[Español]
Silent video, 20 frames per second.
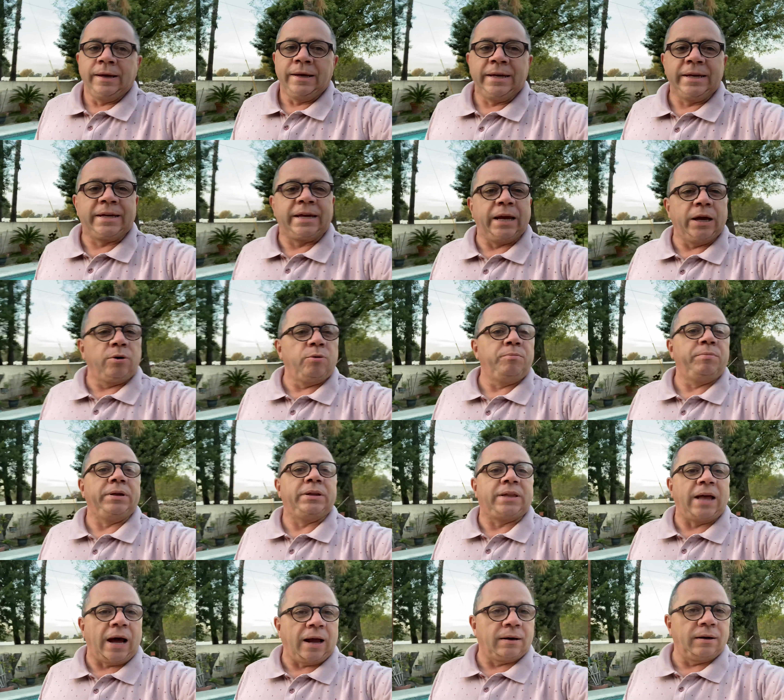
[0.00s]
Y quiero
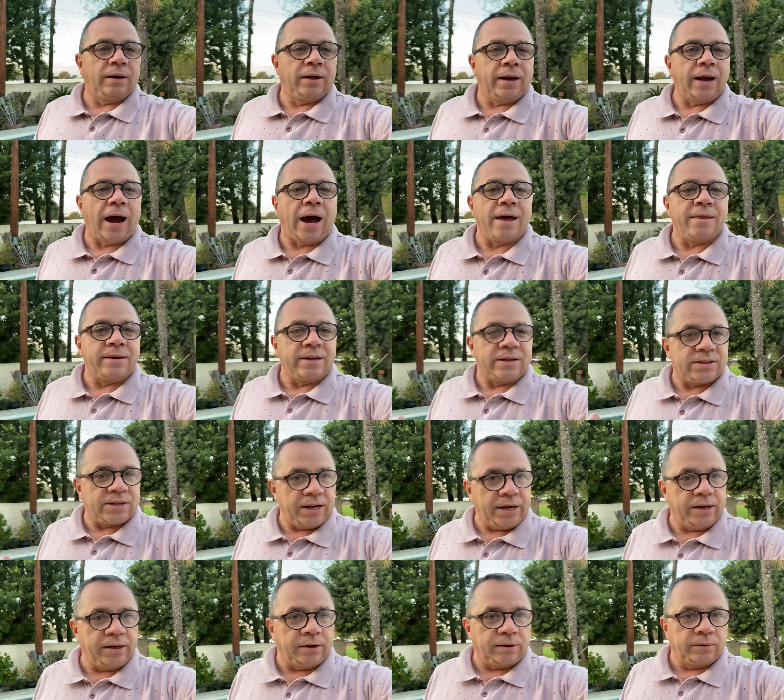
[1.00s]
invitarle a
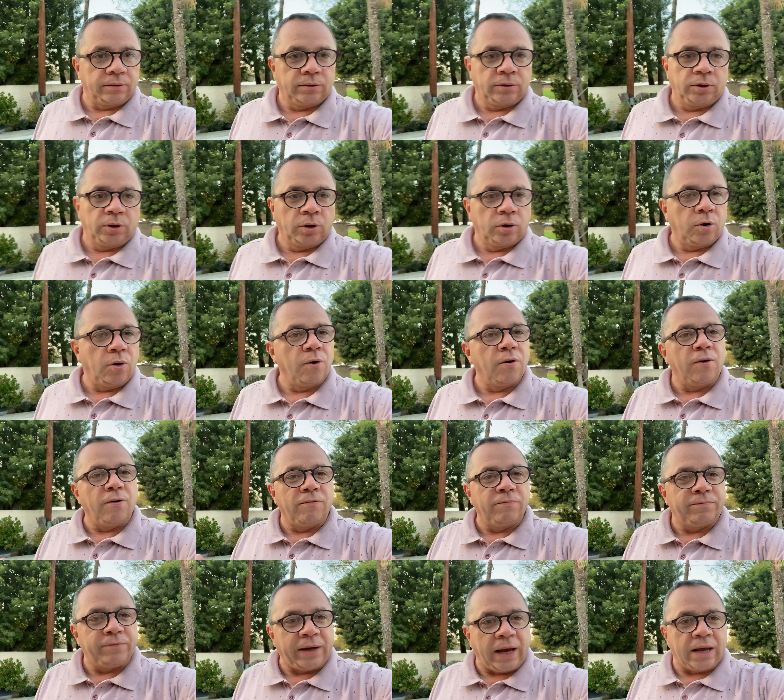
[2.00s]
decir con
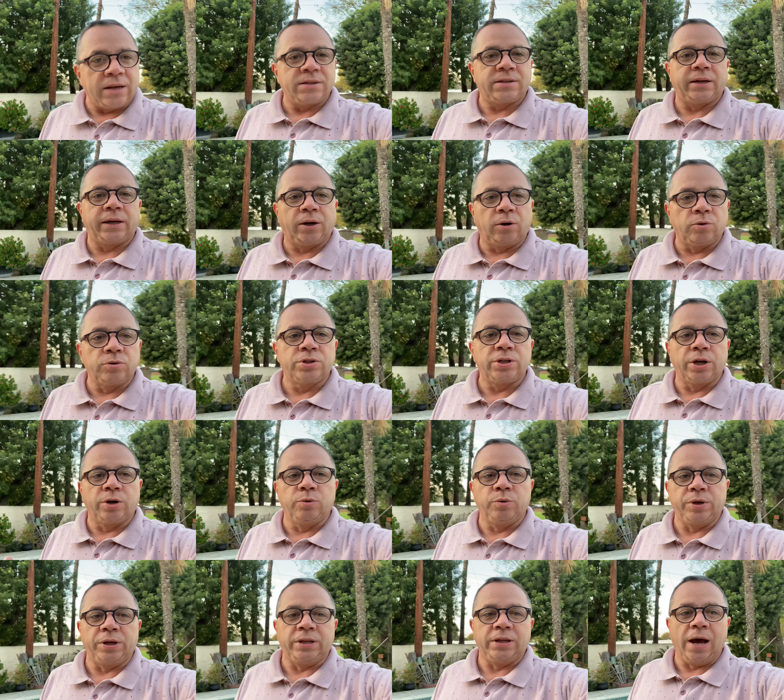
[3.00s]
confianza y con
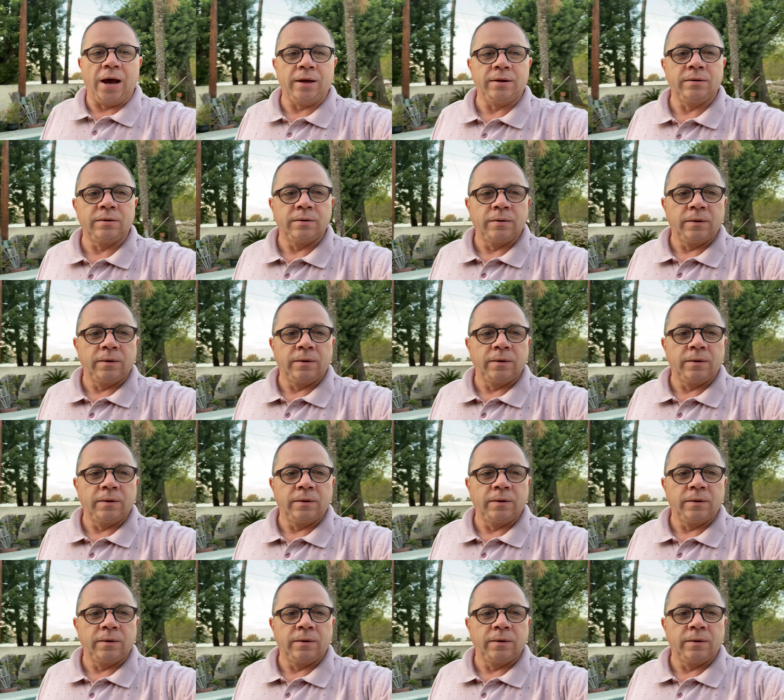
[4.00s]
seguridad,